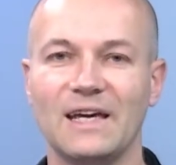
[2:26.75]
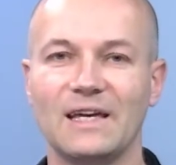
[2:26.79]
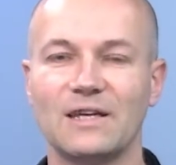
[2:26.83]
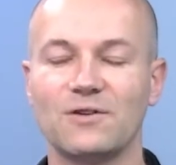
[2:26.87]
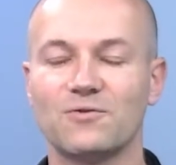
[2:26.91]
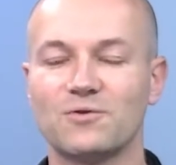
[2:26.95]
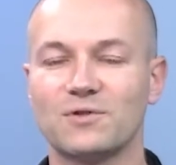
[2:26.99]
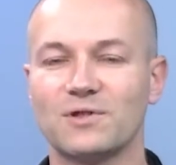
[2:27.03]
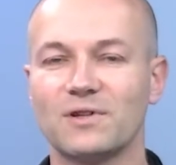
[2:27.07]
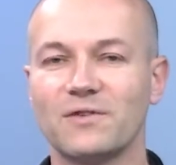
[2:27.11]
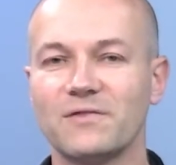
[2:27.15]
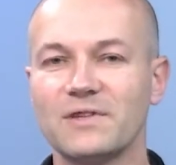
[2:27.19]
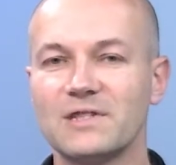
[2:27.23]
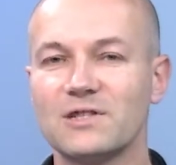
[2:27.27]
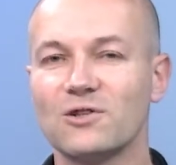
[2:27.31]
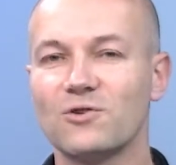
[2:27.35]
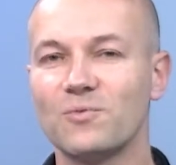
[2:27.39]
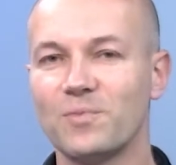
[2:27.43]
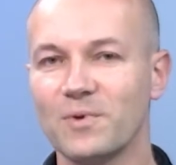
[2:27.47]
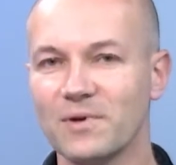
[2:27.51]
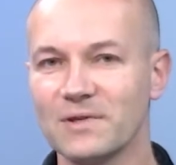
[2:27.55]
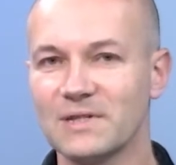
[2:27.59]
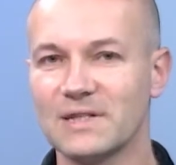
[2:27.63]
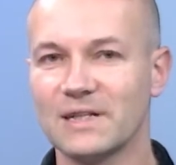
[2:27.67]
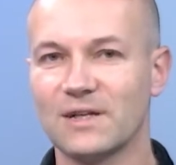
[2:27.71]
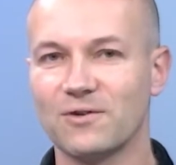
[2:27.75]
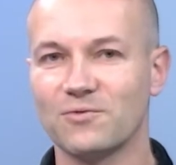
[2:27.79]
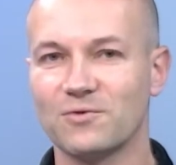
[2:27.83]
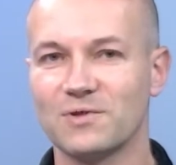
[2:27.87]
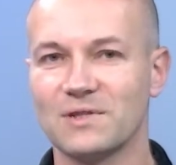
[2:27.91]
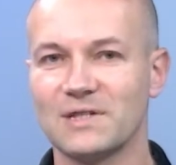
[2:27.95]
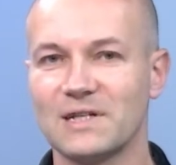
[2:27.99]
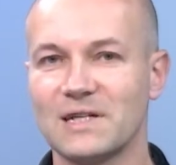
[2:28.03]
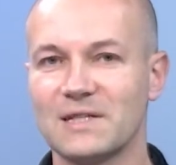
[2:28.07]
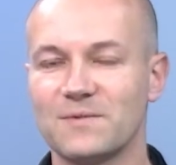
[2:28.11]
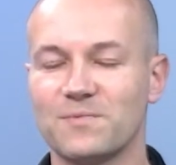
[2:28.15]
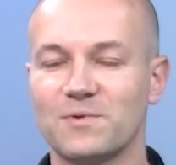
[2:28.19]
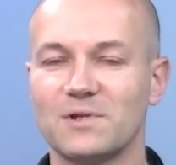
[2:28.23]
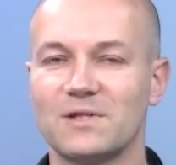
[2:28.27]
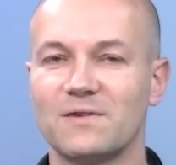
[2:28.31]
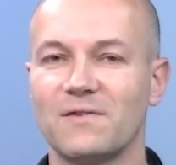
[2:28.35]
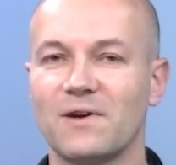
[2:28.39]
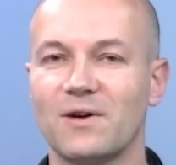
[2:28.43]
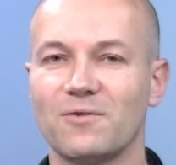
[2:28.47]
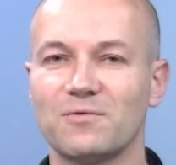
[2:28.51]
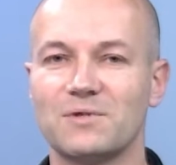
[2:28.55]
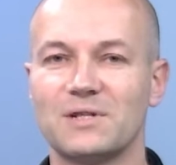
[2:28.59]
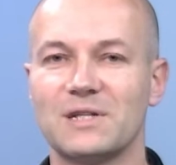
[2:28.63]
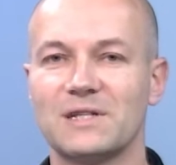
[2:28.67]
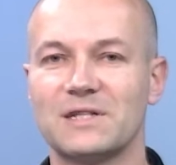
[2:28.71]
I użytkownicy kupując takie urządzenie
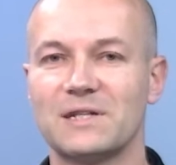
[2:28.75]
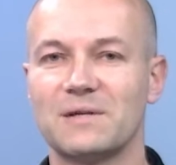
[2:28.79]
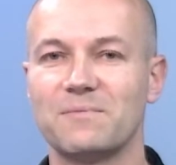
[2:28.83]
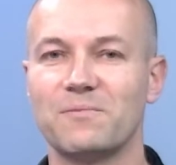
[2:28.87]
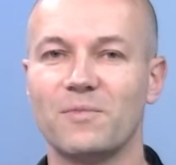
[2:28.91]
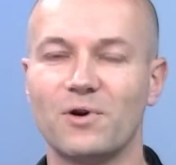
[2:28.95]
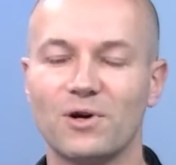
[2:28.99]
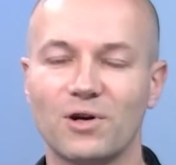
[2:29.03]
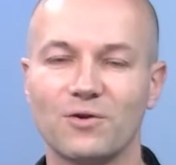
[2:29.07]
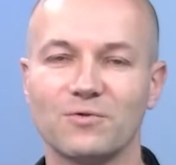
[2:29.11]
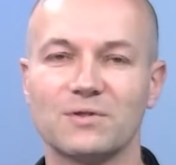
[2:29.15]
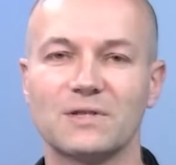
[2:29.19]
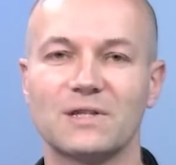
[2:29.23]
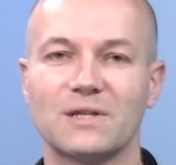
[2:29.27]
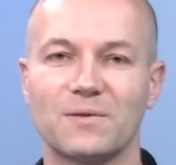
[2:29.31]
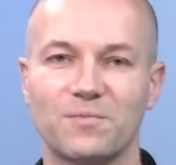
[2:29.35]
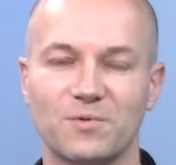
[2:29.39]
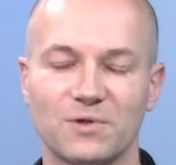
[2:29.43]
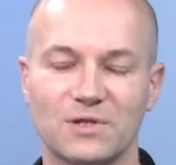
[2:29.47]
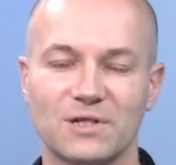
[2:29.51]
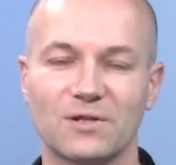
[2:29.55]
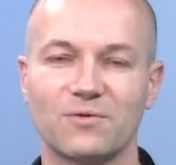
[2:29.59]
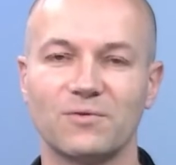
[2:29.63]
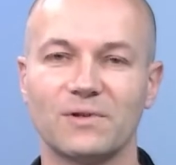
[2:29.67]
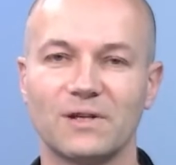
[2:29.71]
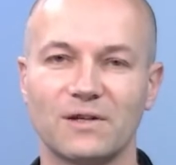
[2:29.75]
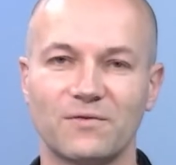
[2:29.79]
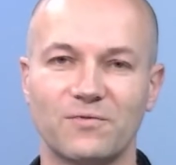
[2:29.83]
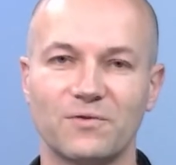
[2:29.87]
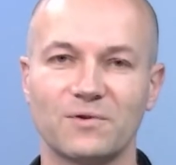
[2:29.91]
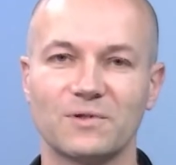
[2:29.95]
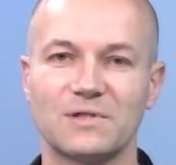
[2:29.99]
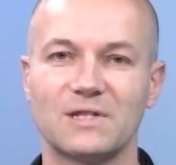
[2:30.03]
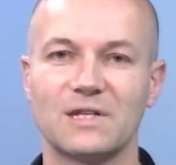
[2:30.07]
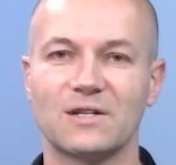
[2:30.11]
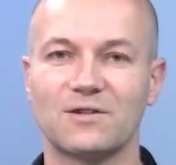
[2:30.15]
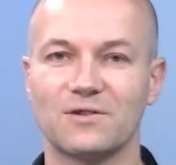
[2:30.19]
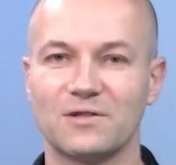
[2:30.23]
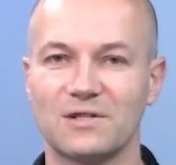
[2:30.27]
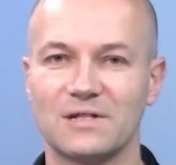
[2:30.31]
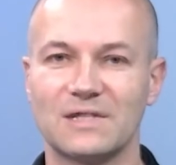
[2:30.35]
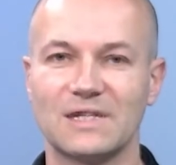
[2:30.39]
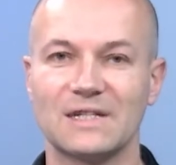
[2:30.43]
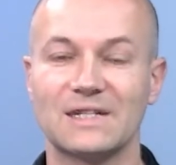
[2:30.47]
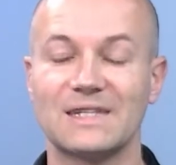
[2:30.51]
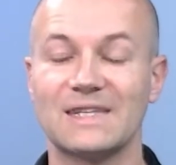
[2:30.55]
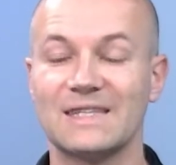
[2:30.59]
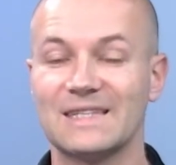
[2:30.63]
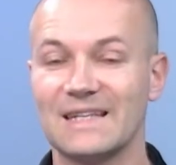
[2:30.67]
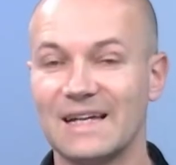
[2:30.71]
spodziewają się, że mogą z tych poszczególnych funkcji
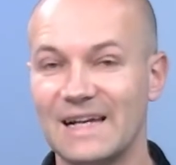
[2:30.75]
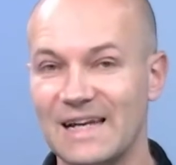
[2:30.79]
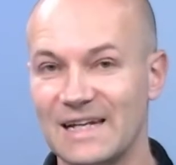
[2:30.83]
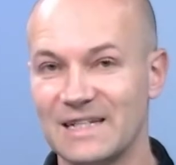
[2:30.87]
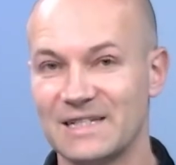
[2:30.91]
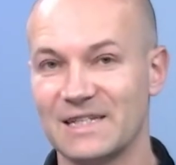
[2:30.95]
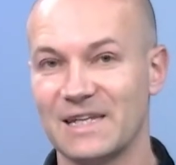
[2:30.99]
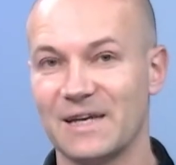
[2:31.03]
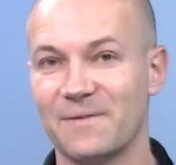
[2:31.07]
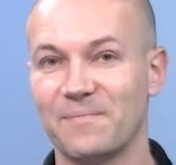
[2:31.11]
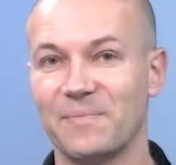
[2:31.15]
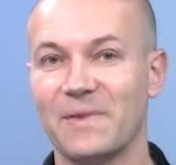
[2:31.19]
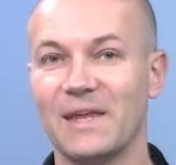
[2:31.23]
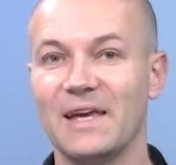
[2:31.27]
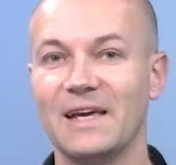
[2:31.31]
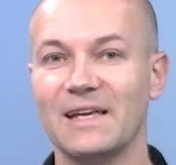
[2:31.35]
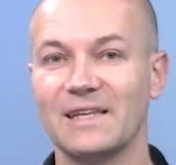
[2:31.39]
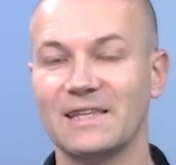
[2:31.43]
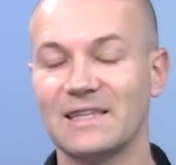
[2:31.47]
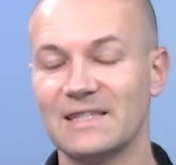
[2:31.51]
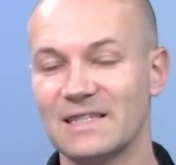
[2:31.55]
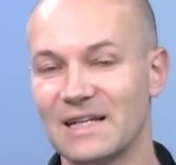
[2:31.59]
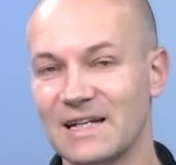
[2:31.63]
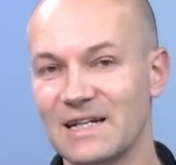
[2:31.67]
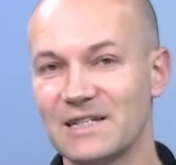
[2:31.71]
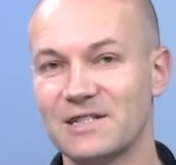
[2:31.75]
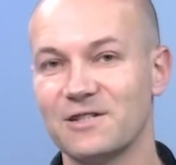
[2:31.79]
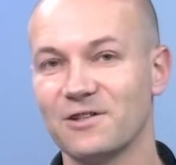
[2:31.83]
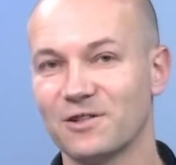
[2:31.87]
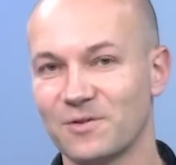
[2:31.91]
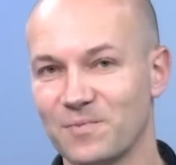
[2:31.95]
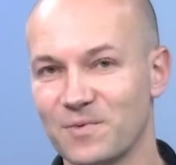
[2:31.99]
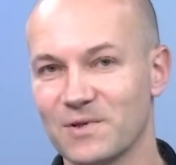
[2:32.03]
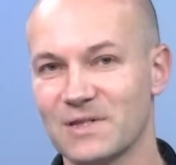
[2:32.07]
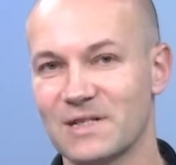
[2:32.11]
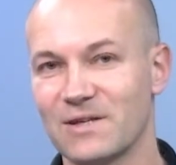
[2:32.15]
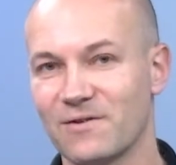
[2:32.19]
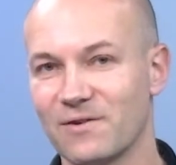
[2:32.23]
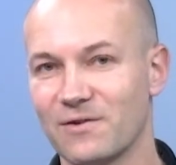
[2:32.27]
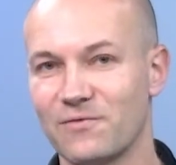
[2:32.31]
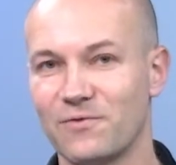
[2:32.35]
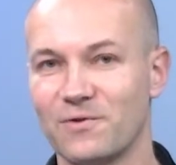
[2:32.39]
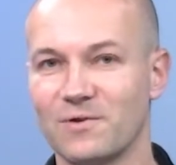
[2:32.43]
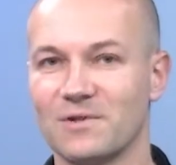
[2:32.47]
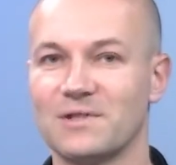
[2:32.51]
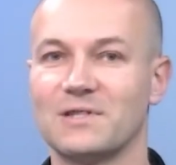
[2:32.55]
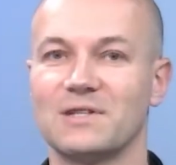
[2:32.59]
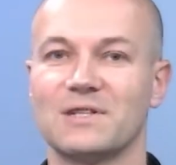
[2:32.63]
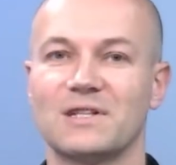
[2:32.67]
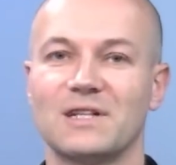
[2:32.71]
korzystać niezależnie, niezależnie od podstawowych
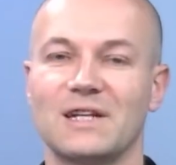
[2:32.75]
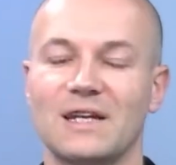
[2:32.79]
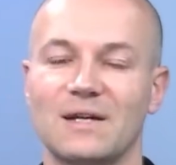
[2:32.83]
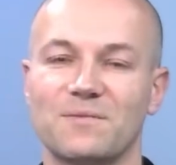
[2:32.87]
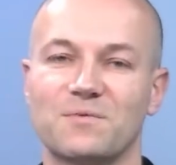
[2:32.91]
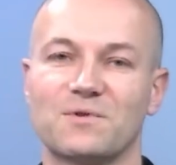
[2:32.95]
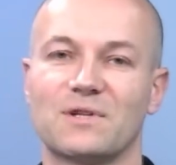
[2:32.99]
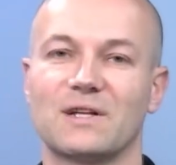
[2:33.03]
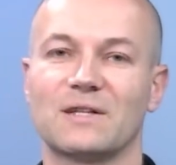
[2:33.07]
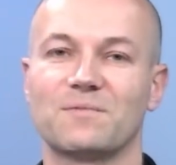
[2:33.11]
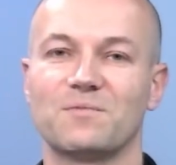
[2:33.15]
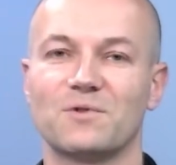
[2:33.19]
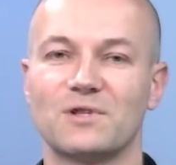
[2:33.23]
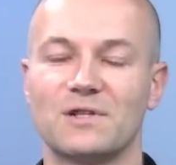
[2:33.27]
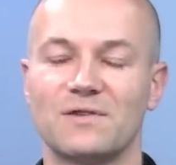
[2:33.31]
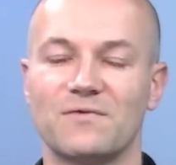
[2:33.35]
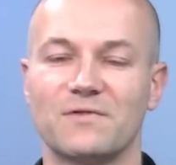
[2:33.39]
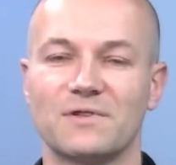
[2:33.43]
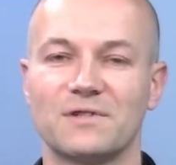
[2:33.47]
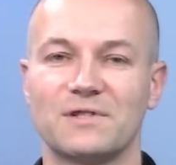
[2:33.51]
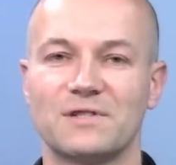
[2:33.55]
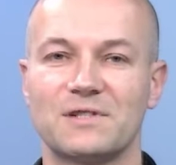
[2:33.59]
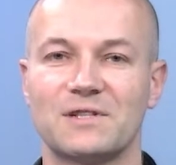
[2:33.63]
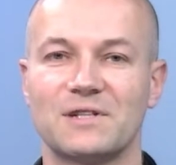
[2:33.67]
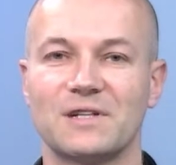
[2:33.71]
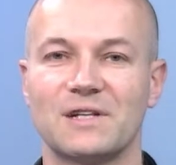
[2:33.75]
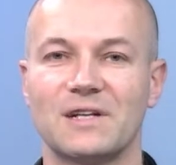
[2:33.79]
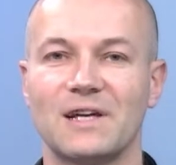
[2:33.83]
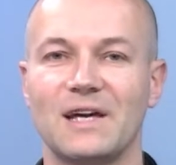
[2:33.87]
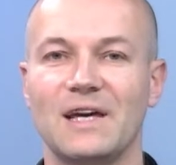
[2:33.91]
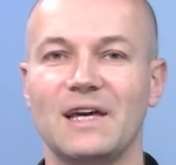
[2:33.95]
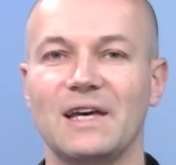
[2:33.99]
funkcji, czyli na przykład możliwość